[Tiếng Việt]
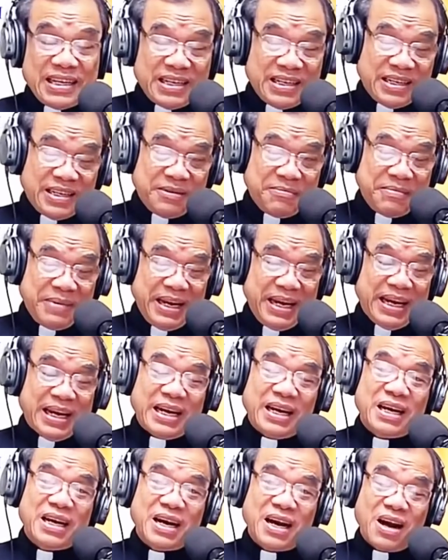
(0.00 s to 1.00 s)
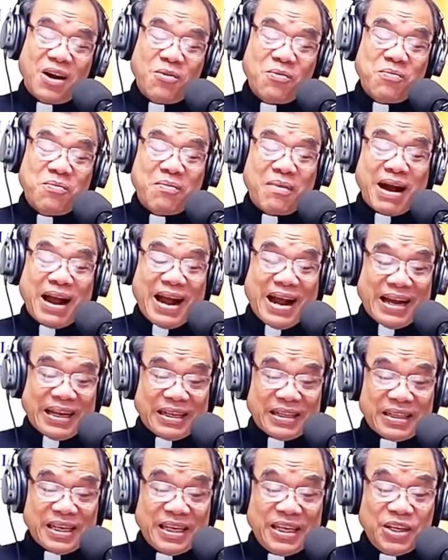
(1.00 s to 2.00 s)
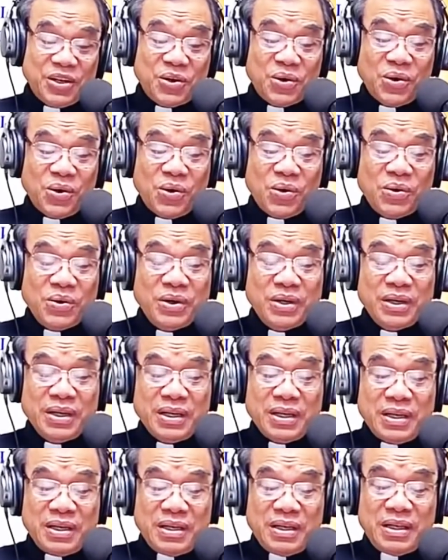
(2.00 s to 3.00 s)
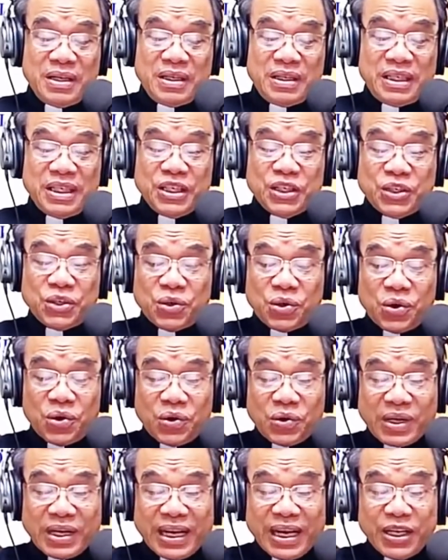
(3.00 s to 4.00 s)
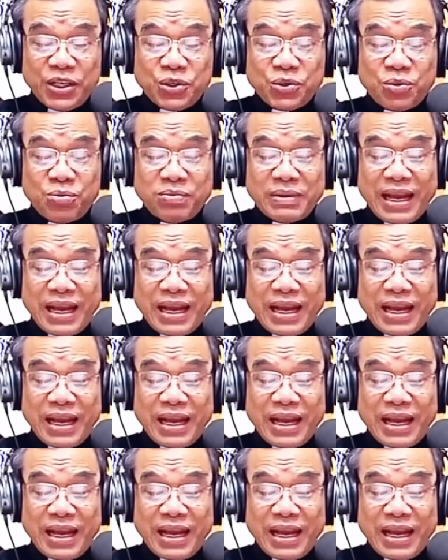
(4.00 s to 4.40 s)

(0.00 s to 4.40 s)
người mẹ ông bà, thầy cô chỉ cho con cái chúng